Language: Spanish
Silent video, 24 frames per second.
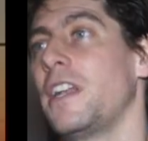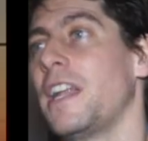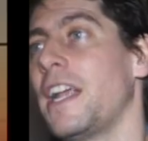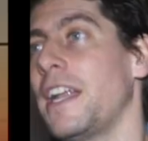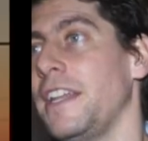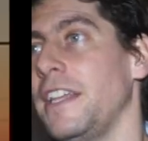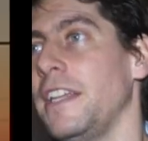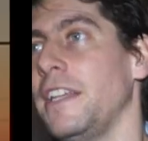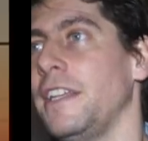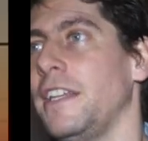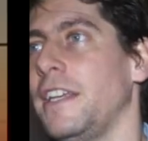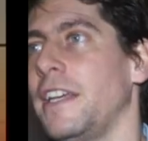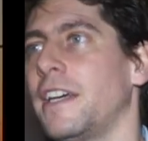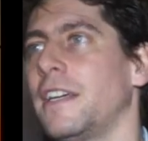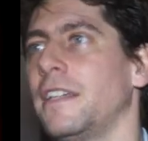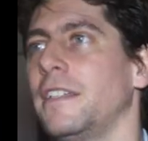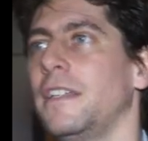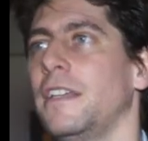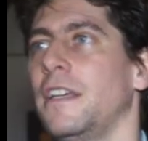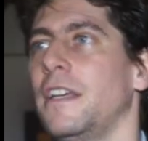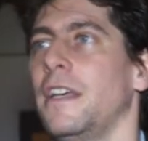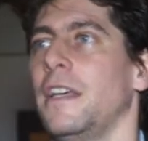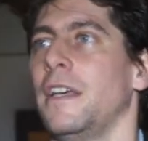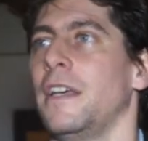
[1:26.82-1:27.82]
La Niña,
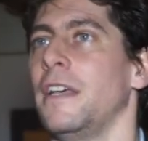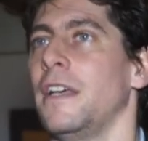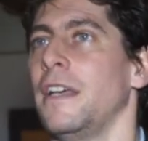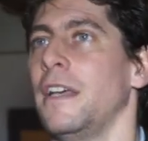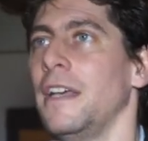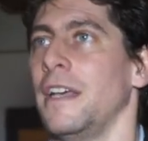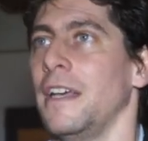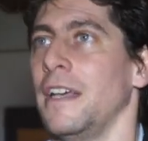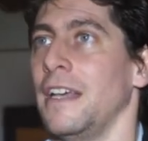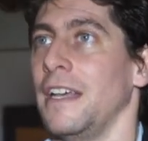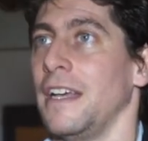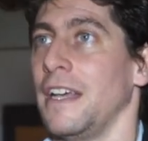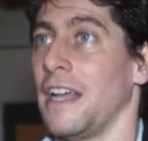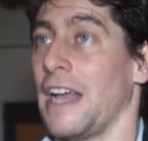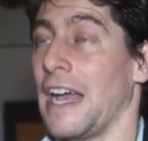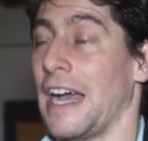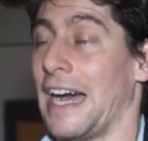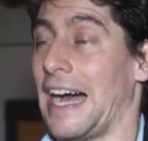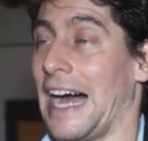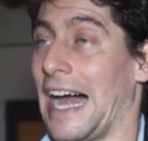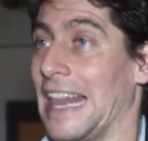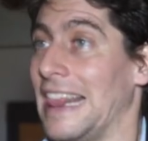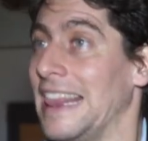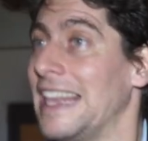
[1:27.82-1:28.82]

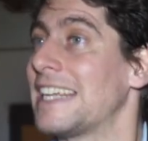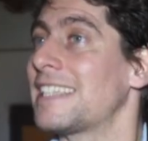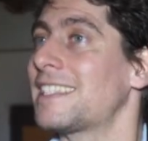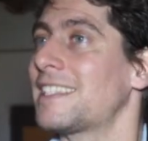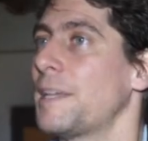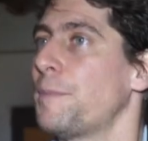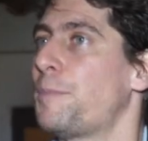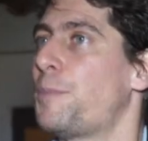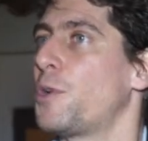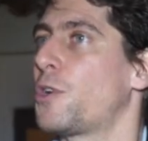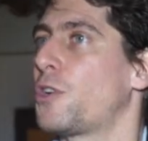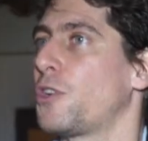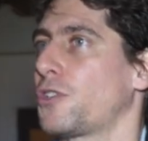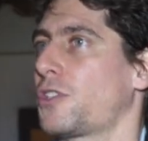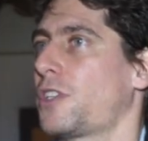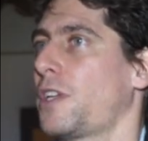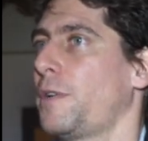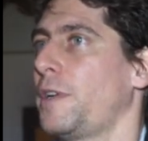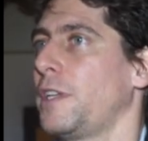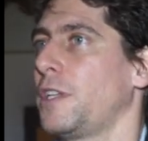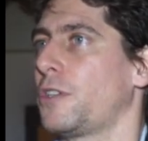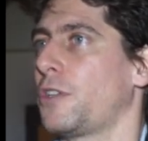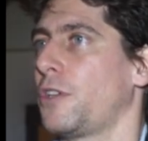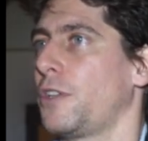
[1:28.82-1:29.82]
al darse pocos
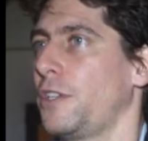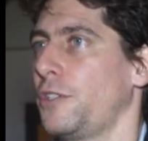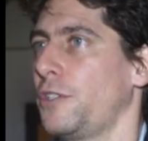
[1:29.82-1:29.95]
eventos